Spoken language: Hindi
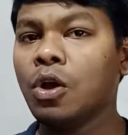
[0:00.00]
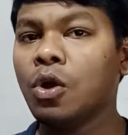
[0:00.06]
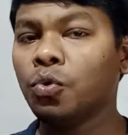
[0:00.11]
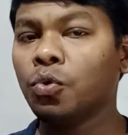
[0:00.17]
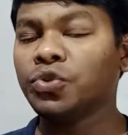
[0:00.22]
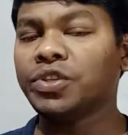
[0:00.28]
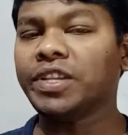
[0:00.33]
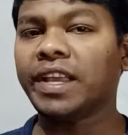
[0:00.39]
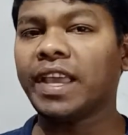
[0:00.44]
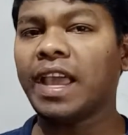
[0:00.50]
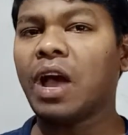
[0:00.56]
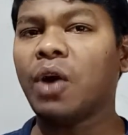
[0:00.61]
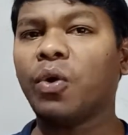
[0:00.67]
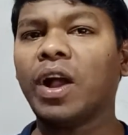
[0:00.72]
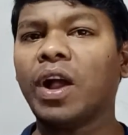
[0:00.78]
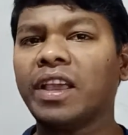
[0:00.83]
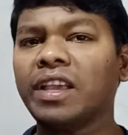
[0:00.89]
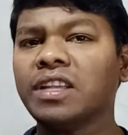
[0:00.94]
उससे क्या
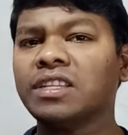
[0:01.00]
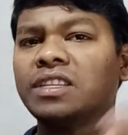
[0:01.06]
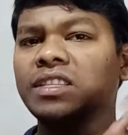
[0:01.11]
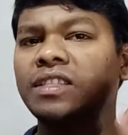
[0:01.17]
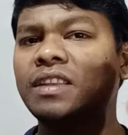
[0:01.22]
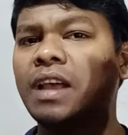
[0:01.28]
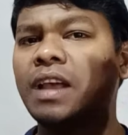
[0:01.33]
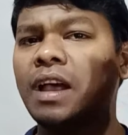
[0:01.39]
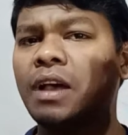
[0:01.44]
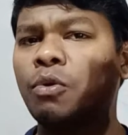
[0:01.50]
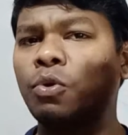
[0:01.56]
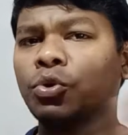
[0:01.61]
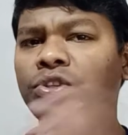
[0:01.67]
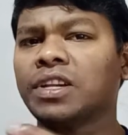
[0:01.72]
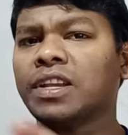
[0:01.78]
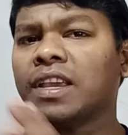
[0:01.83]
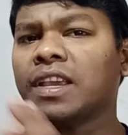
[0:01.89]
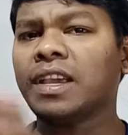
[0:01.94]
होगा कि जितना हो
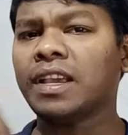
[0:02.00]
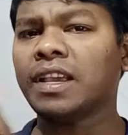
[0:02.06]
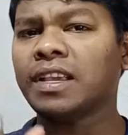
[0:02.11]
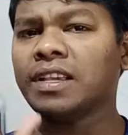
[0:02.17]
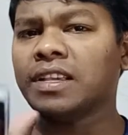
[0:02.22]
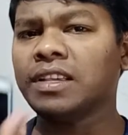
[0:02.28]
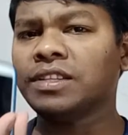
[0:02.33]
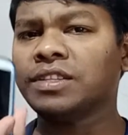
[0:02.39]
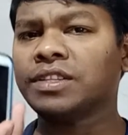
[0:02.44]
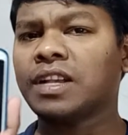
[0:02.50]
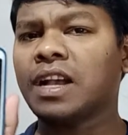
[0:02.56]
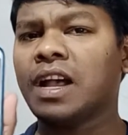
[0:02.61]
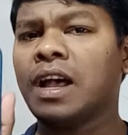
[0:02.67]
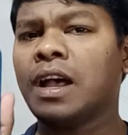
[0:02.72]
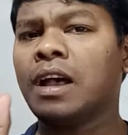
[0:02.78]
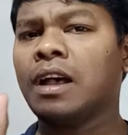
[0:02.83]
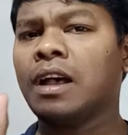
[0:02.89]
सके कि इसका